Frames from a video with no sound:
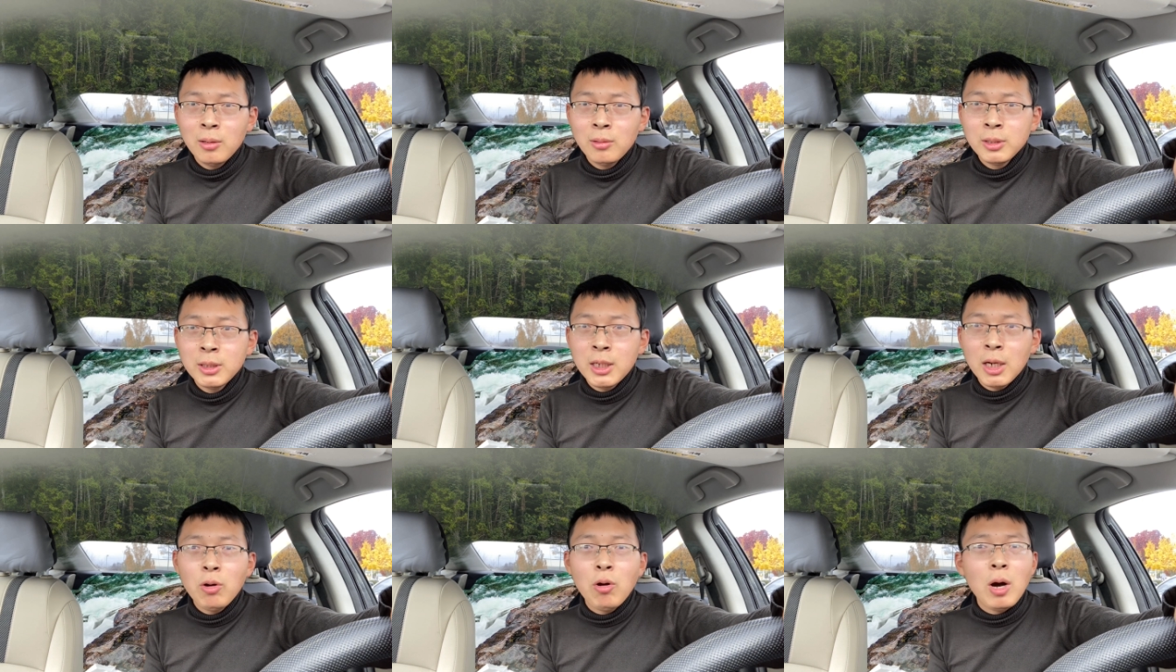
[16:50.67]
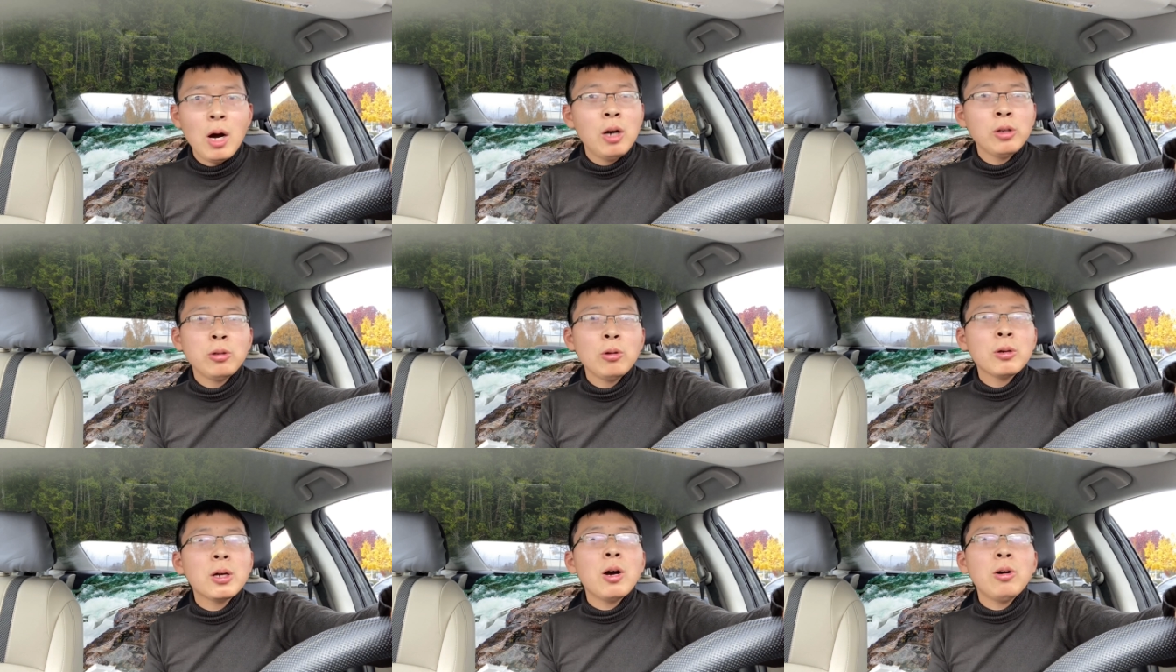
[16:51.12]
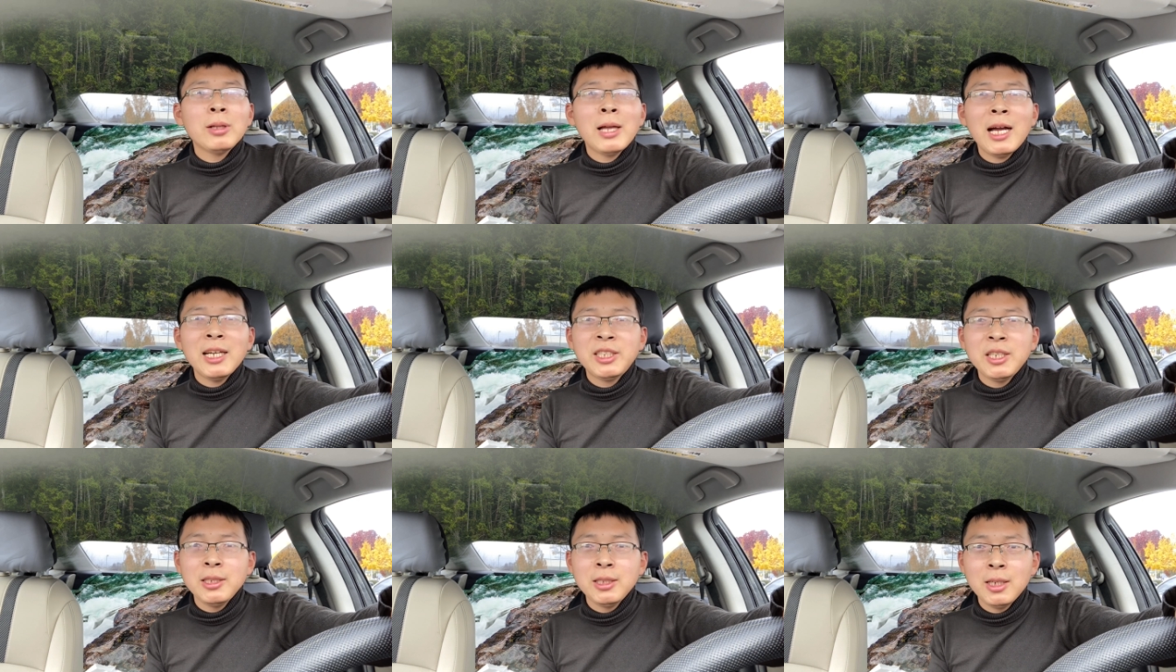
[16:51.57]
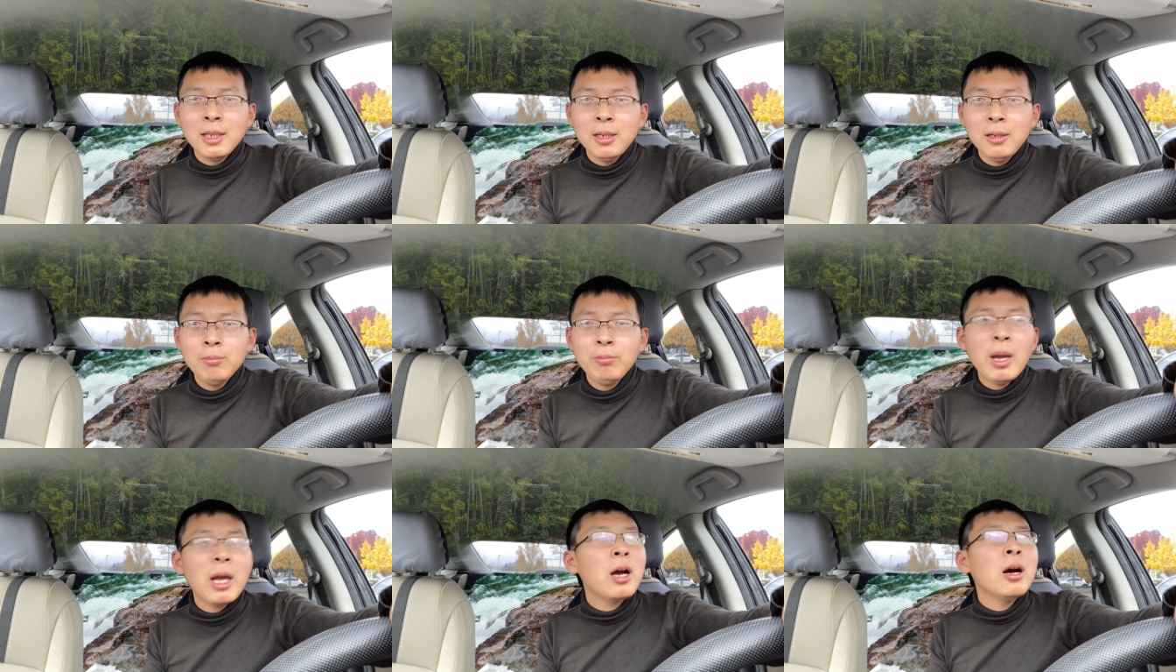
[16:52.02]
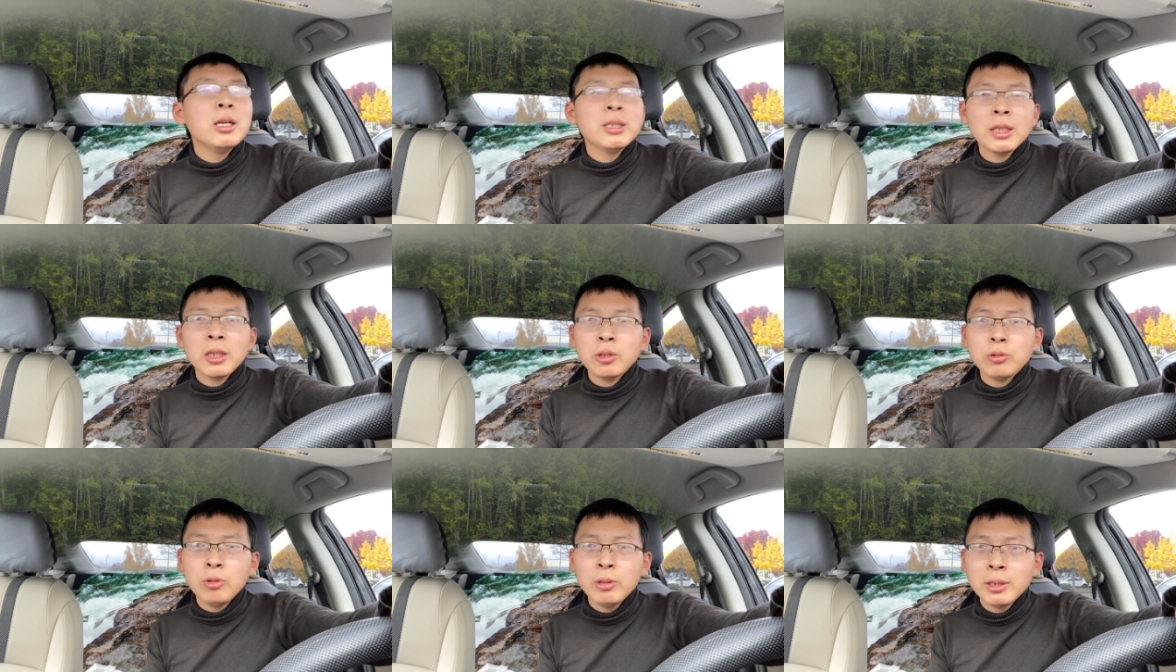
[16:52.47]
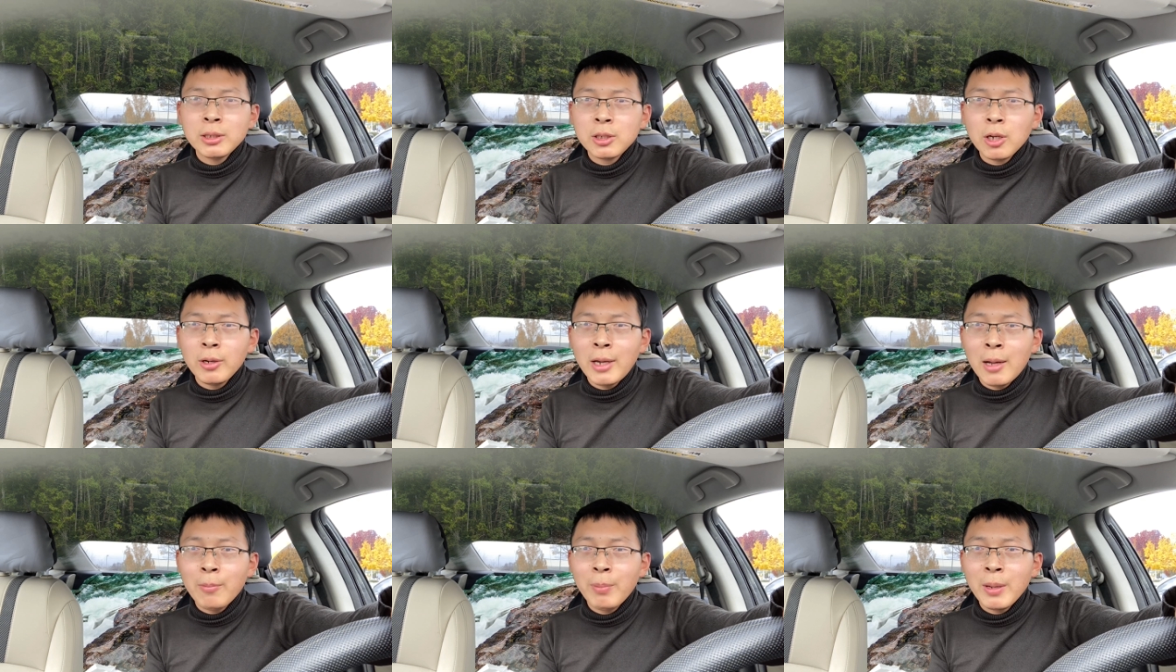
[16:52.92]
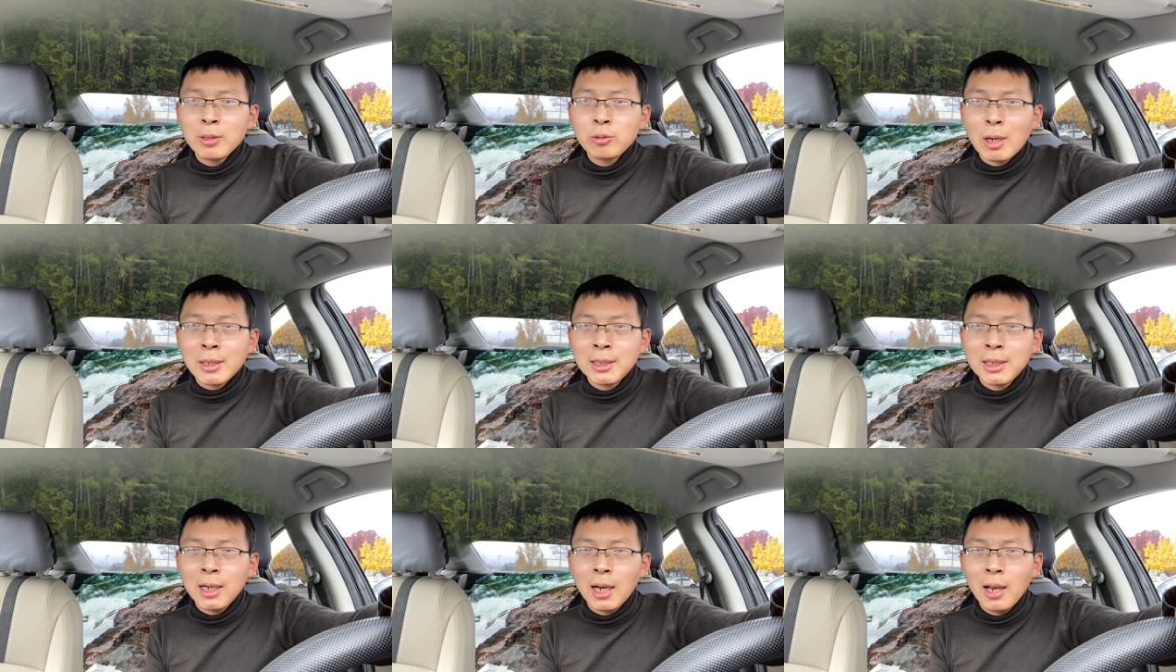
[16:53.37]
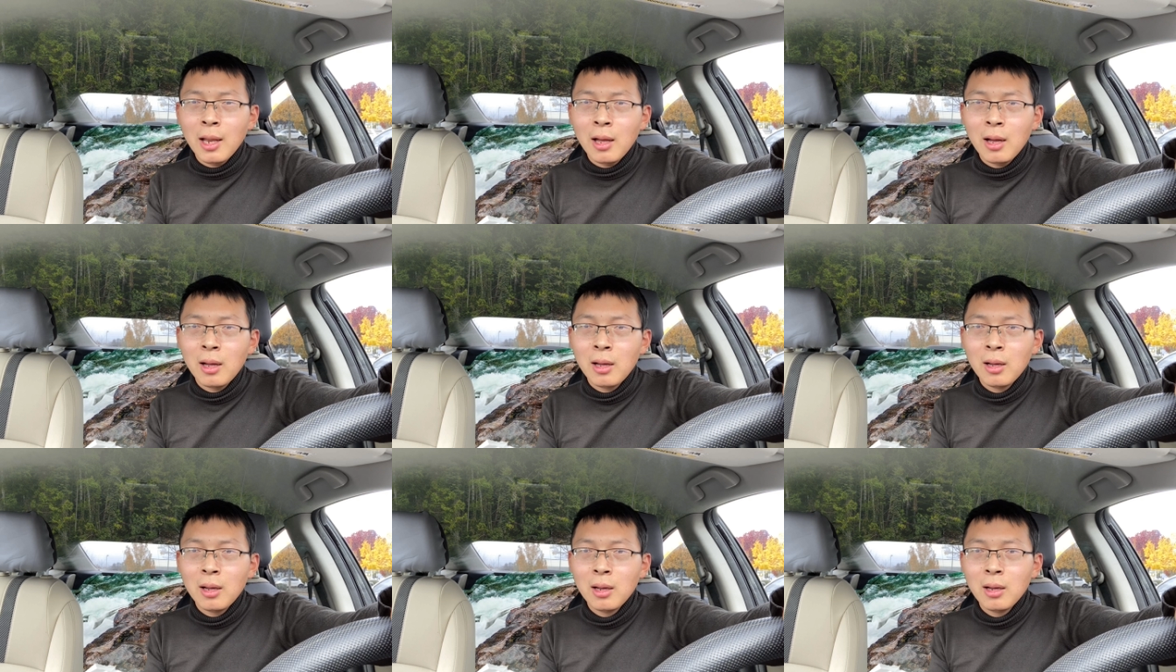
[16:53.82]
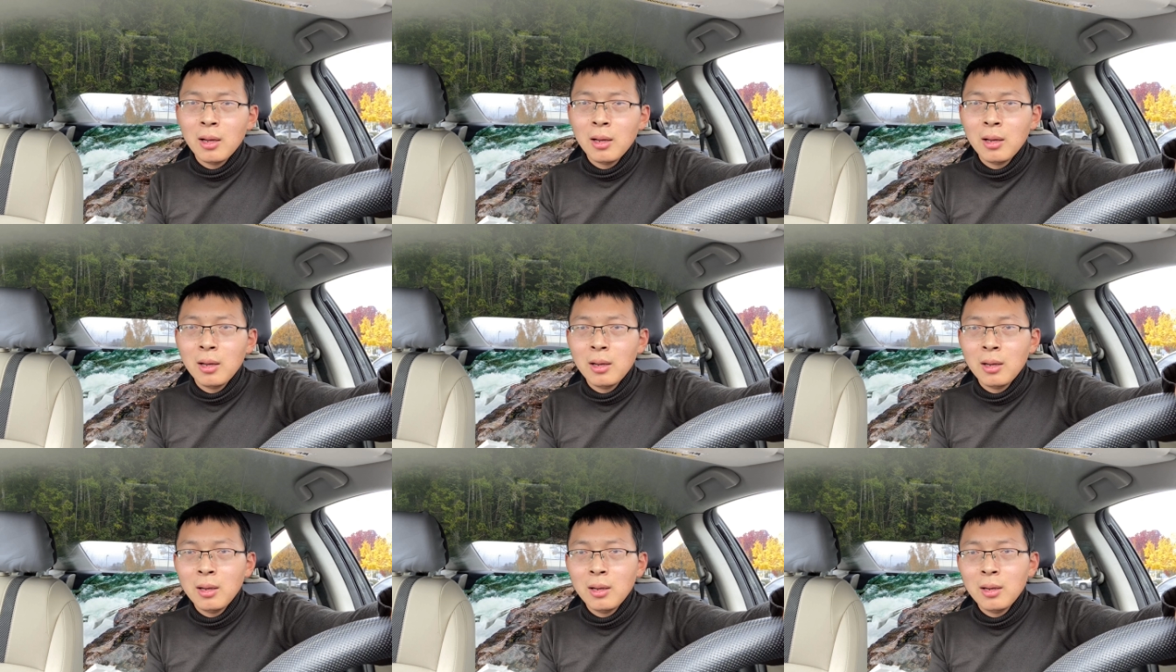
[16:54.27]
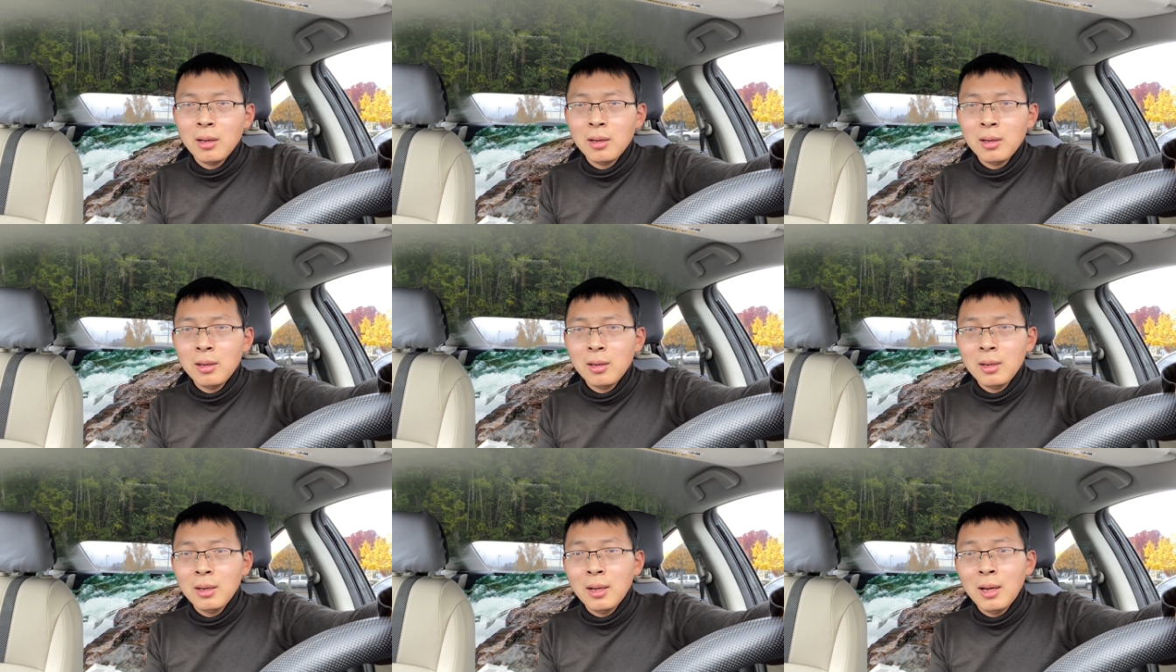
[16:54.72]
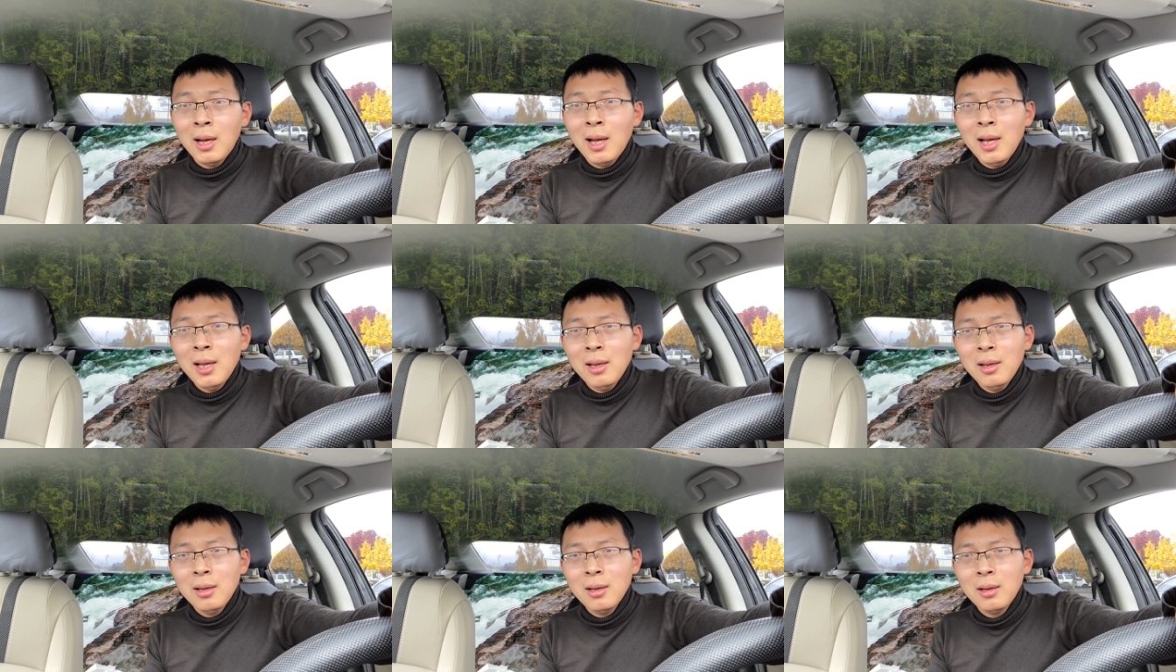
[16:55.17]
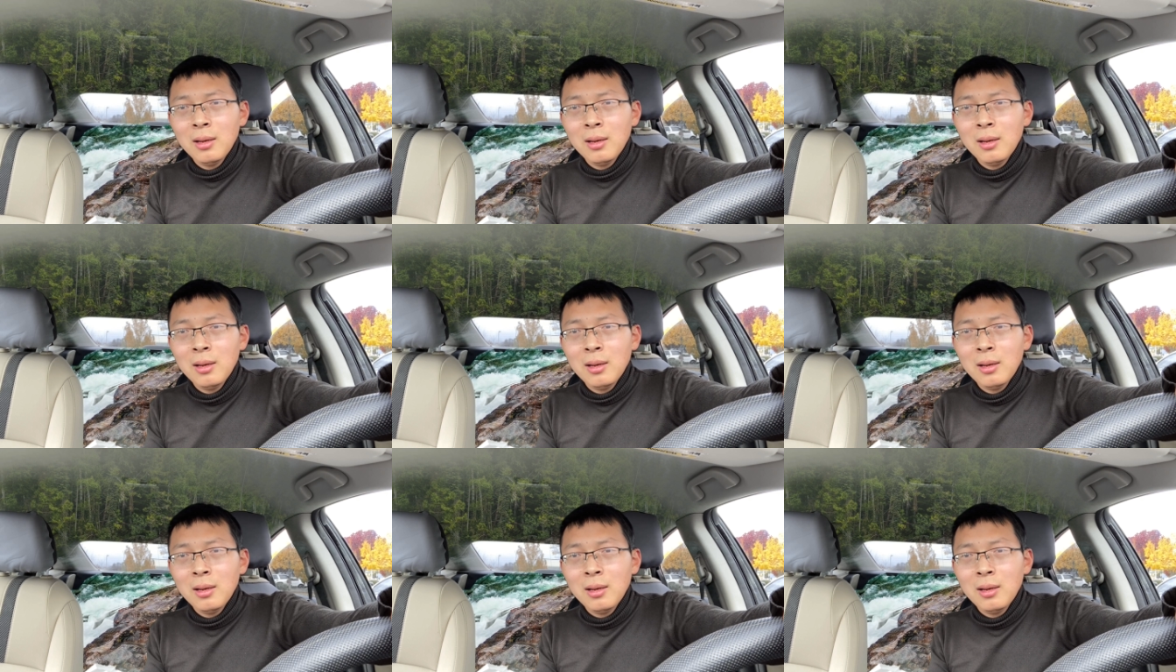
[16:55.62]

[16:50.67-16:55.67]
结果儿童告他性侵，迈克尔·杰克逊照样被抓起来了，啊！